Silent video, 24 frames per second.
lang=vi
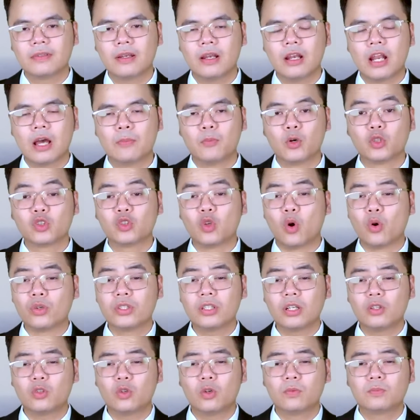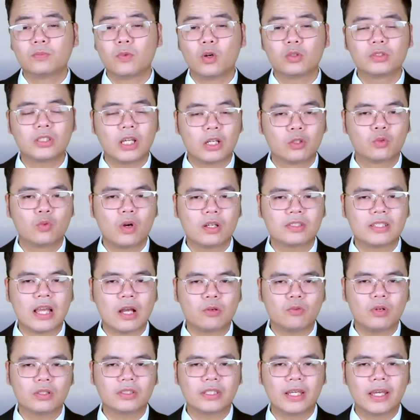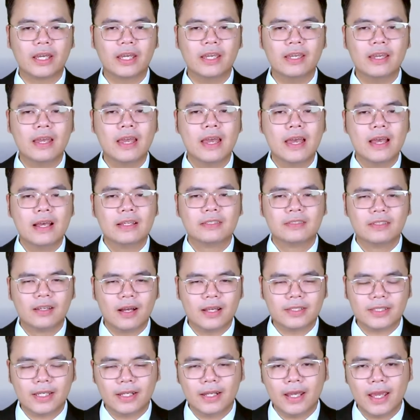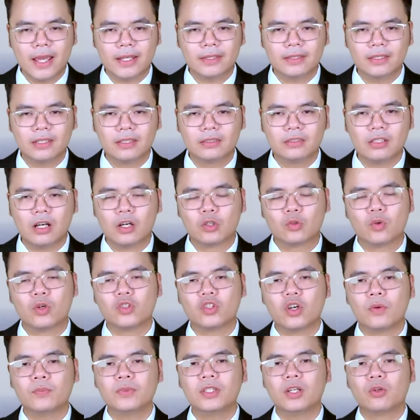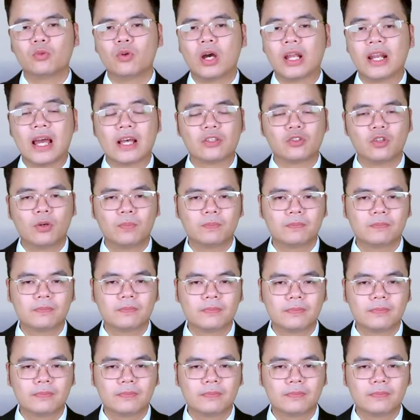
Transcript: là một tổ chức khủng bố tân quốc xã quốc tế dựa trên hệ tư tưởng của nhóm tiểu đoàn Azov,